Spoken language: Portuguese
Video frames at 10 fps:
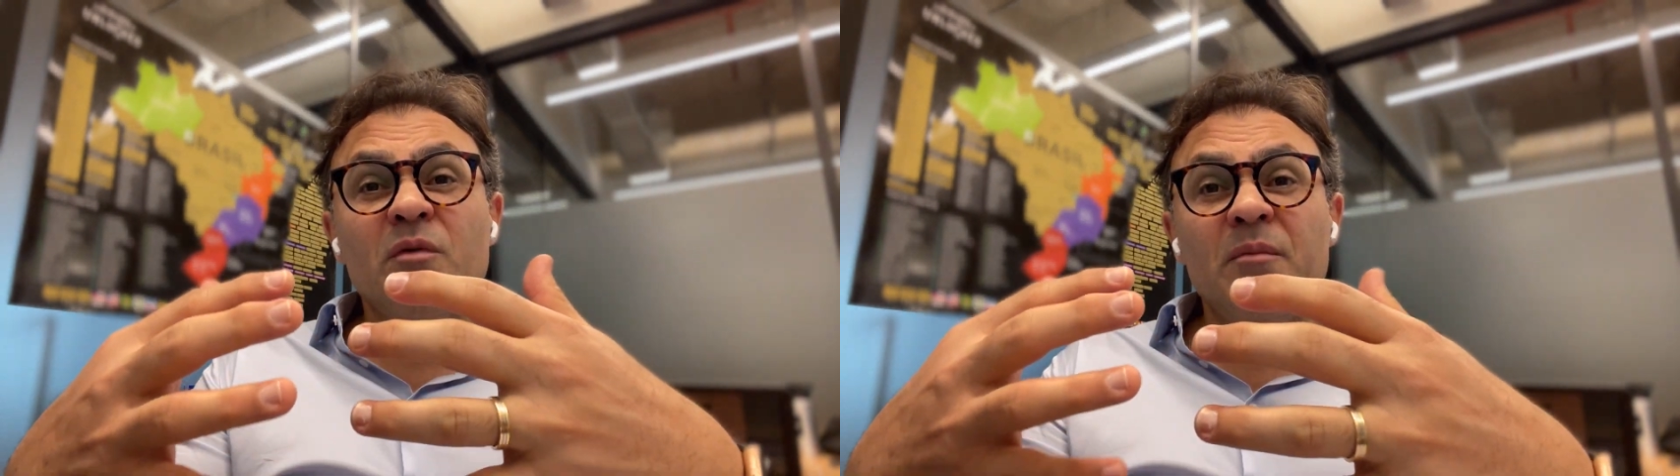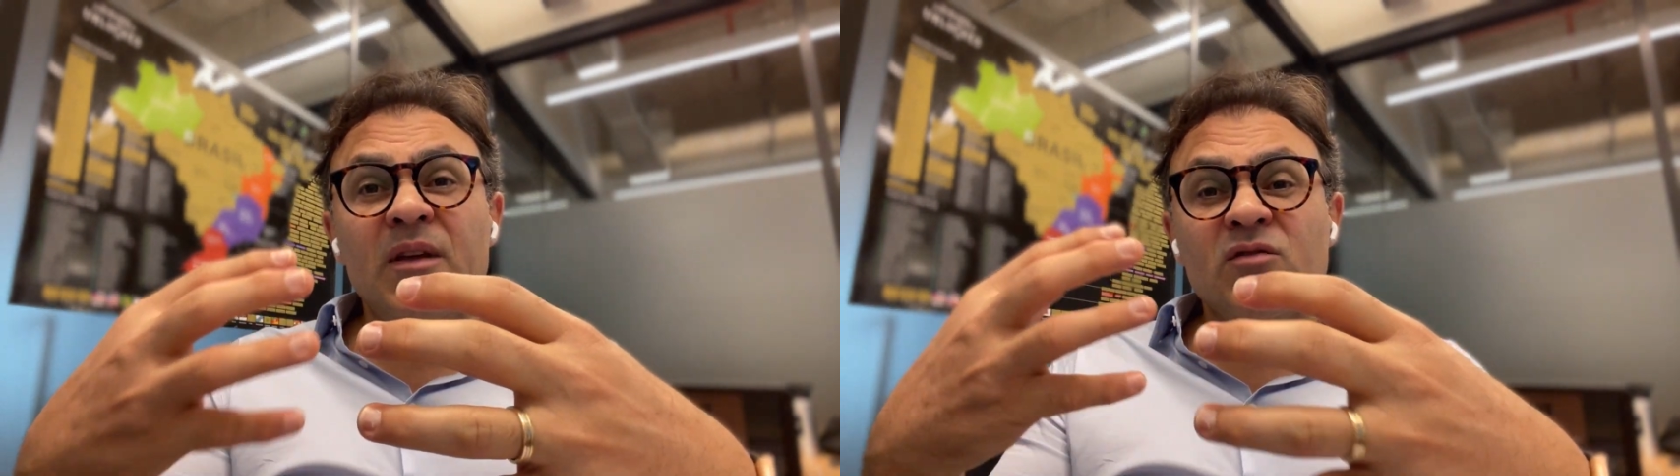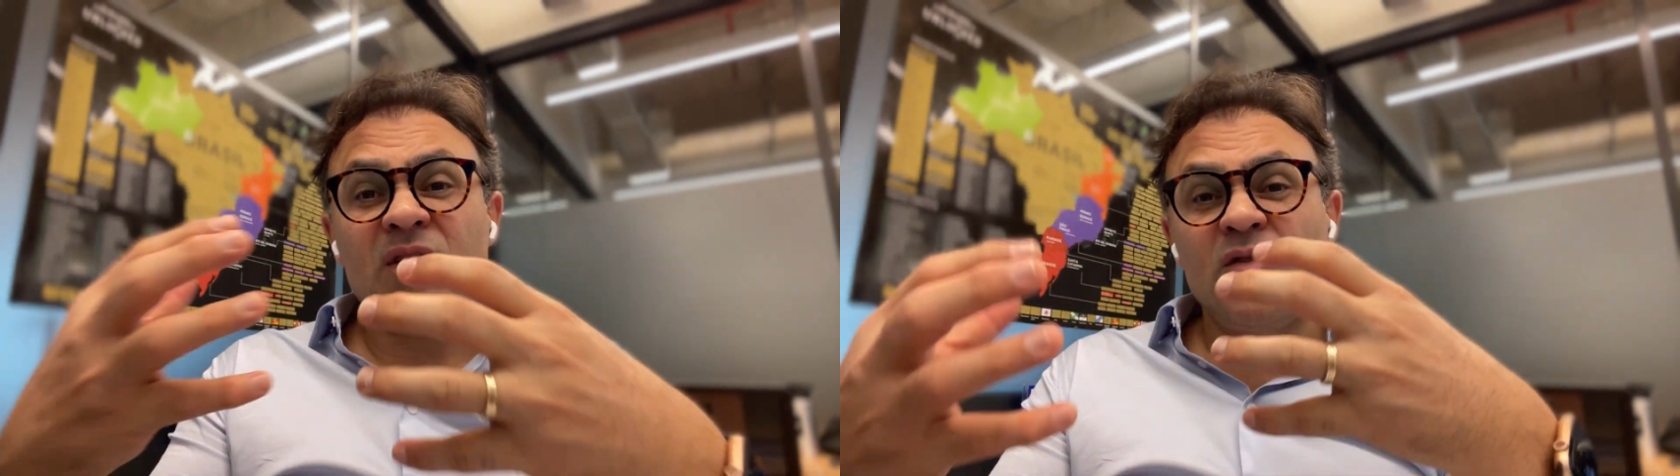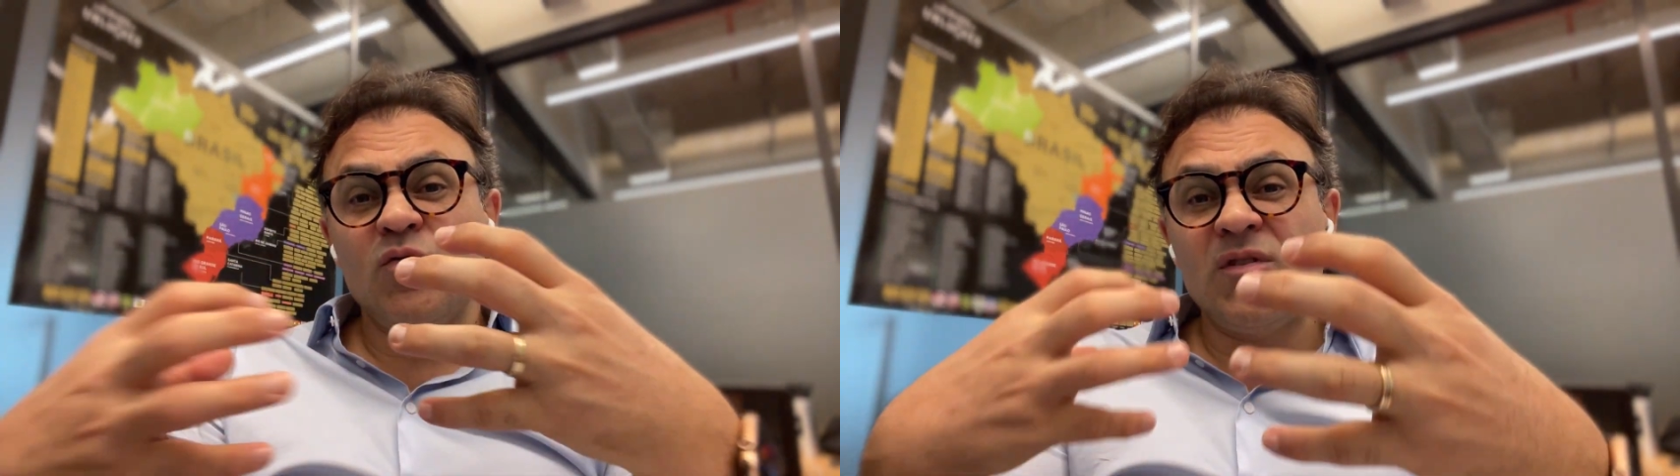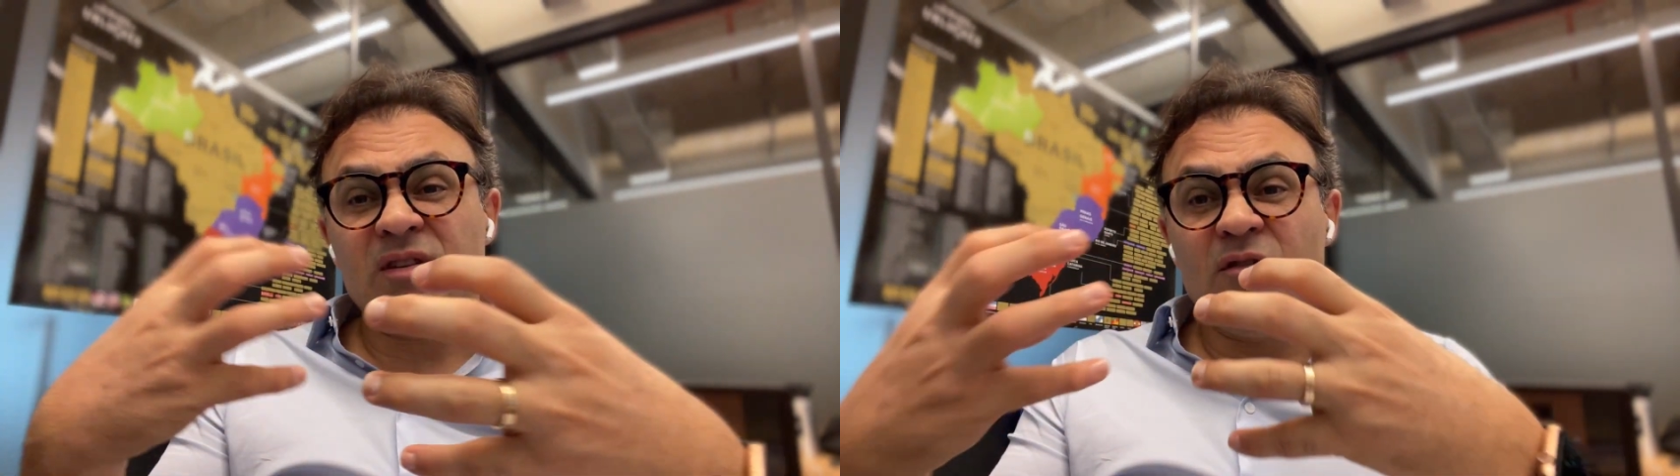momentos a
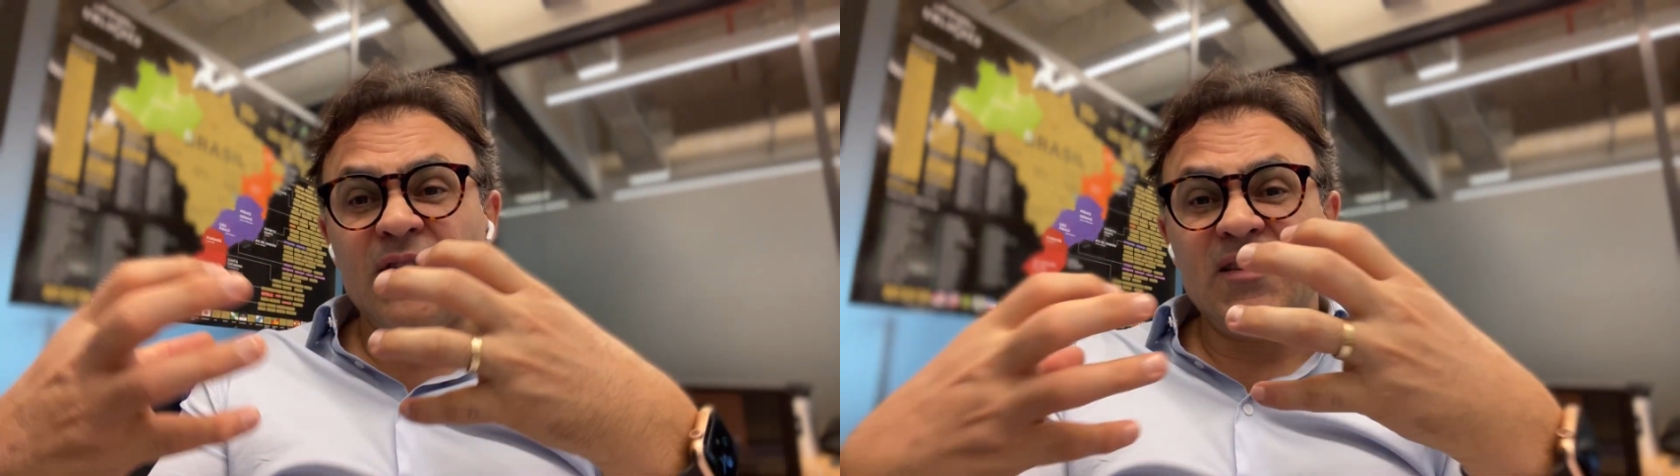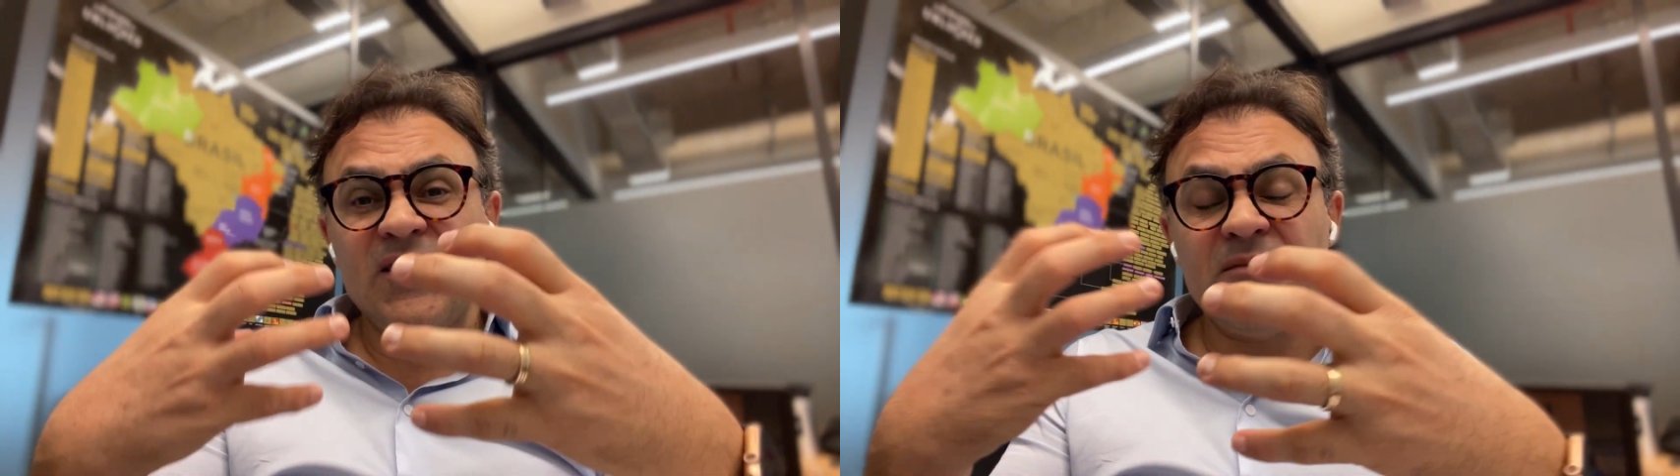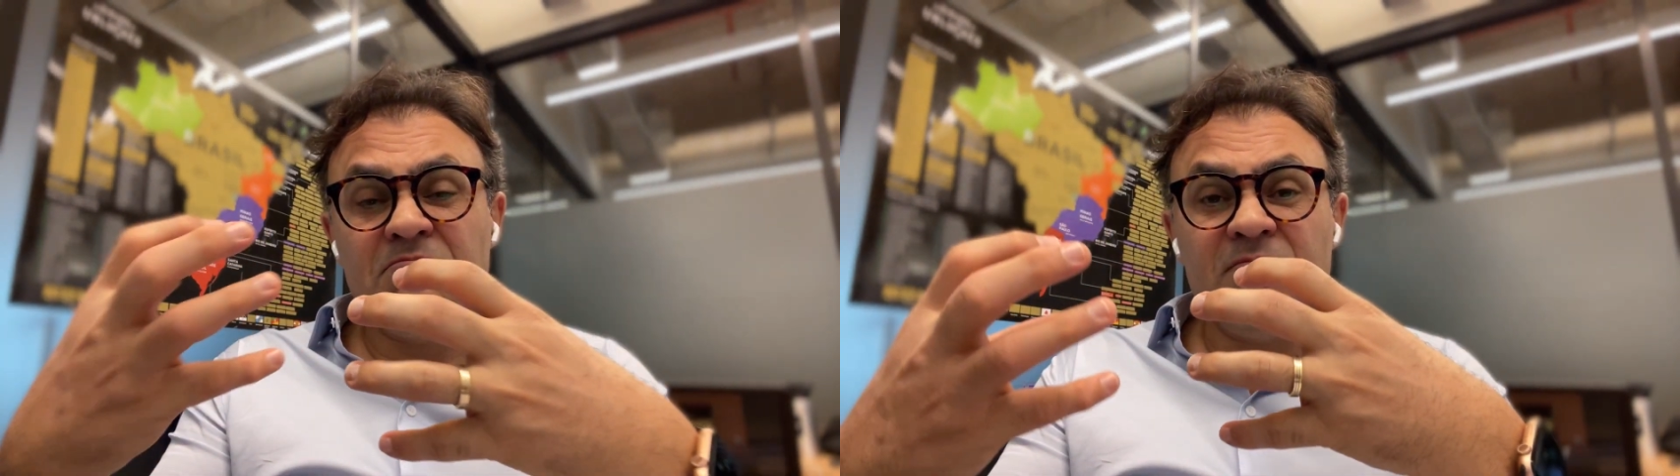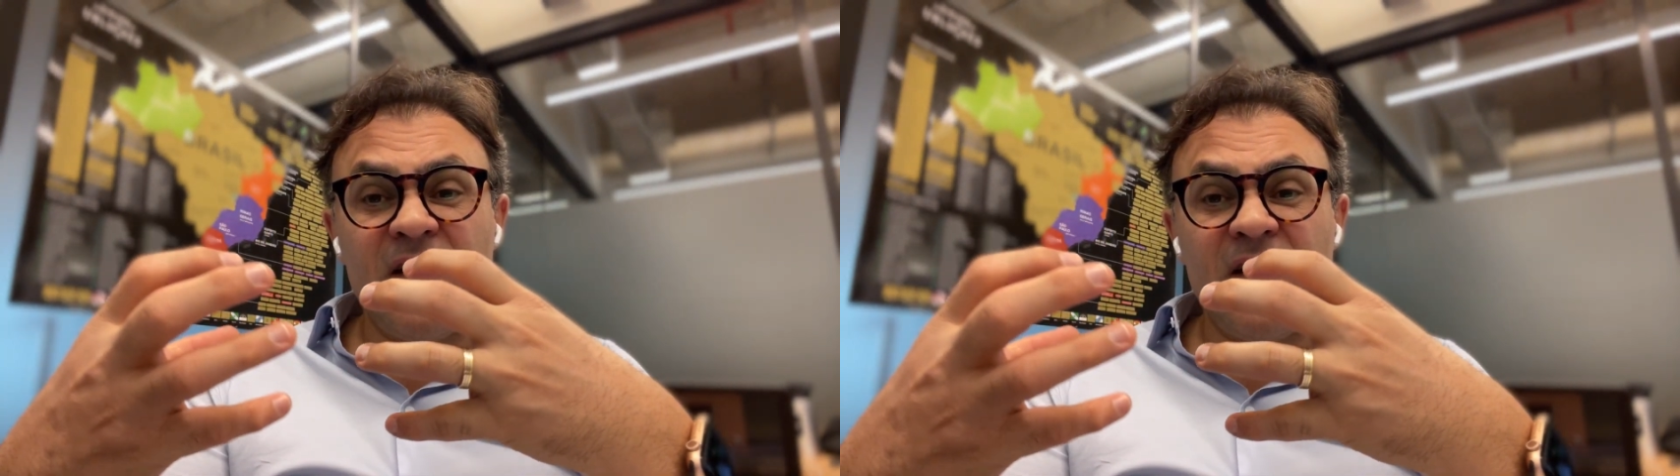intuição vai, se,